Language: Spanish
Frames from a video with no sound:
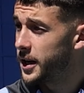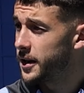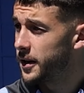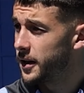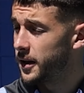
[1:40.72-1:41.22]

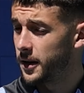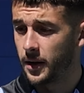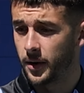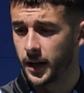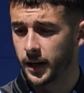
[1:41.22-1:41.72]
bien. Eh,
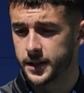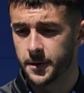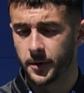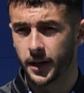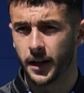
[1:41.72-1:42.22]
la verdad que
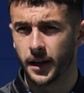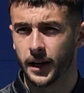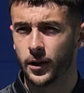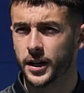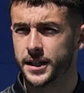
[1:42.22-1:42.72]
siempre que,
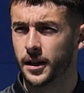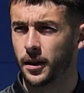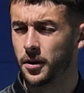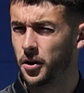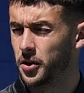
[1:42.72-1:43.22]
que he ido a
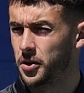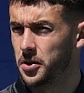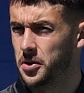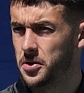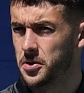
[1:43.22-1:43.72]
selección,